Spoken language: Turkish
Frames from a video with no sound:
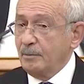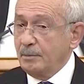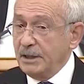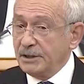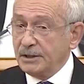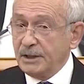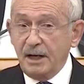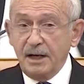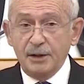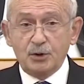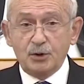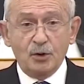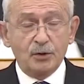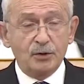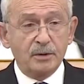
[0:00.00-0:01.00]
Bir daha
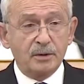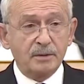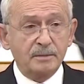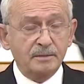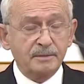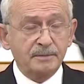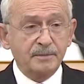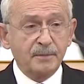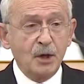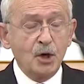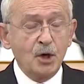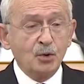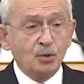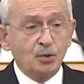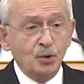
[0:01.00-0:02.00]
söylüyorum.
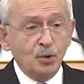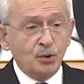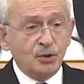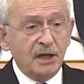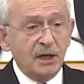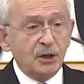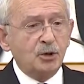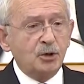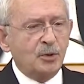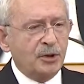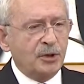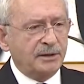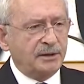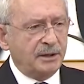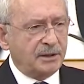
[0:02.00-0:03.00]
Türkiye
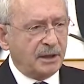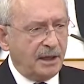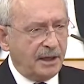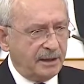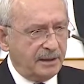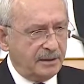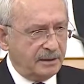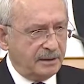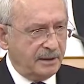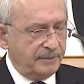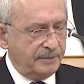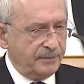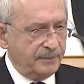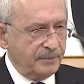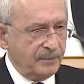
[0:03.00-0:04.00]
Cumhuriyeti tarihinde
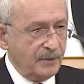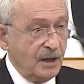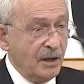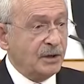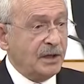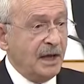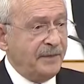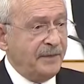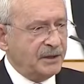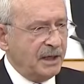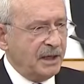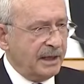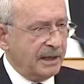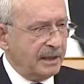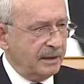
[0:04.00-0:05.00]

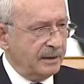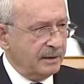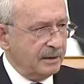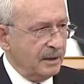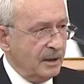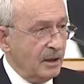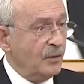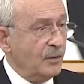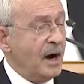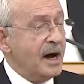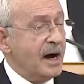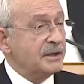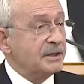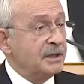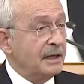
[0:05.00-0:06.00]
tefecilere,
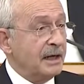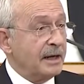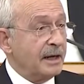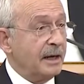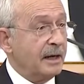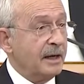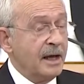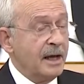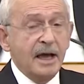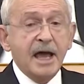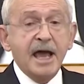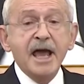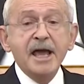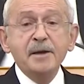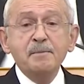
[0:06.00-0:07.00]
faizcilere
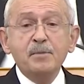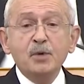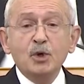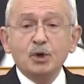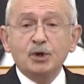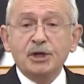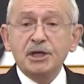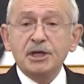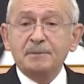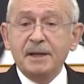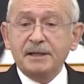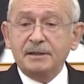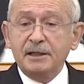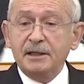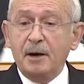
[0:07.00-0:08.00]
en büyük
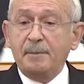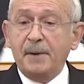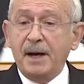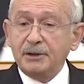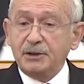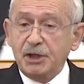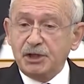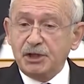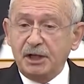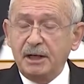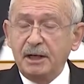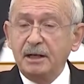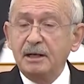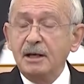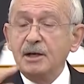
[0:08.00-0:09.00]
hizmeti yapan
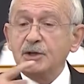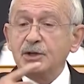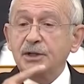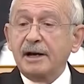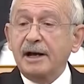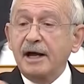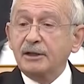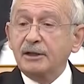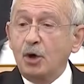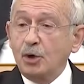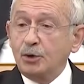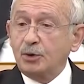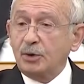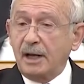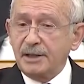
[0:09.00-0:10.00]
kişi sarayda
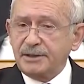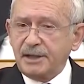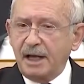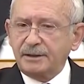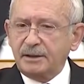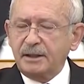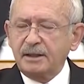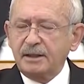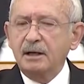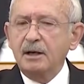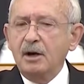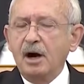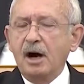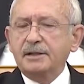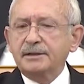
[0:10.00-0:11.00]
oturan
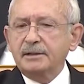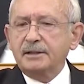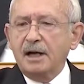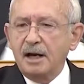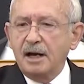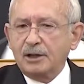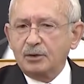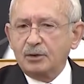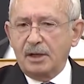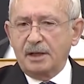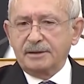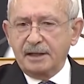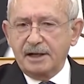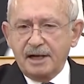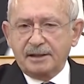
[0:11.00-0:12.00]
zattır adı da
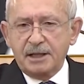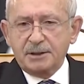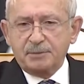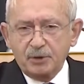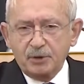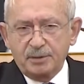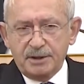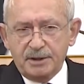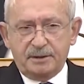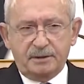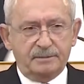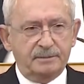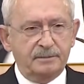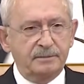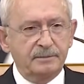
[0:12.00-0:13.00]
Erdoğan'dır. Herkes bunu bilsin.